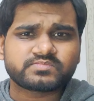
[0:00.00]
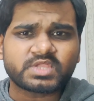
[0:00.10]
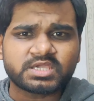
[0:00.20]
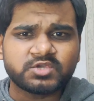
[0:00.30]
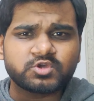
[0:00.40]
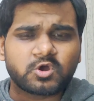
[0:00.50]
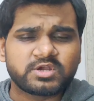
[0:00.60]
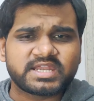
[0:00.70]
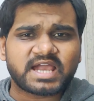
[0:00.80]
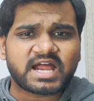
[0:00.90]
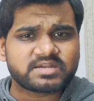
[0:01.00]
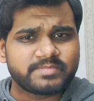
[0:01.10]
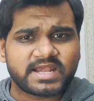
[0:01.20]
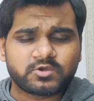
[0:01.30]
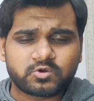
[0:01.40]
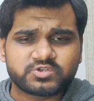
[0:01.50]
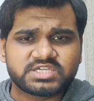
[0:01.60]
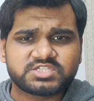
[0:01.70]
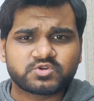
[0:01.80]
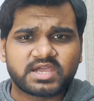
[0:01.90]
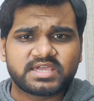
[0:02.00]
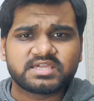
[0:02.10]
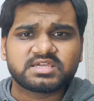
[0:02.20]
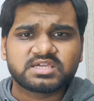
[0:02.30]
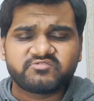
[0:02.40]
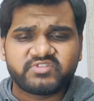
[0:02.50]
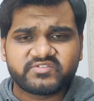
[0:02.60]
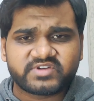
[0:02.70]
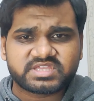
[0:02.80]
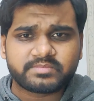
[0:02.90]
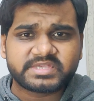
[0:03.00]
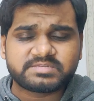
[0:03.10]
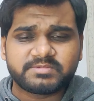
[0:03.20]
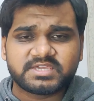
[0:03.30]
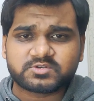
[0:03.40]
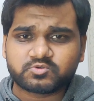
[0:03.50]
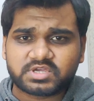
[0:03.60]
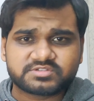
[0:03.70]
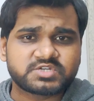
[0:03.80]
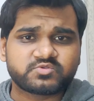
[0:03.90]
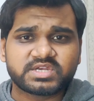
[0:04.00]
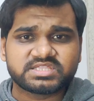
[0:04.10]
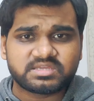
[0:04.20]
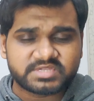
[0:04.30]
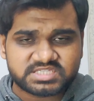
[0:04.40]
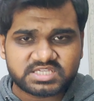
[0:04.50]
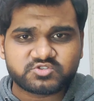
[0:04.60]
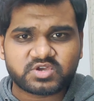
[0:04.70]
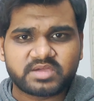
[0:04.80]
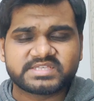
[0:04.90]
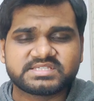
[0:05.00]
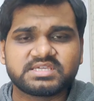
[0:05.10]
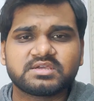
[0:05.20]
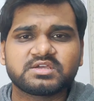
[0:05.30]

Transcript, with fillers: क्योंकि ऑलरेडी आठ बैलेंटोर जीत चुका है फीफा द बेस्ट भी ये 2023 में जीत चुका है मेसी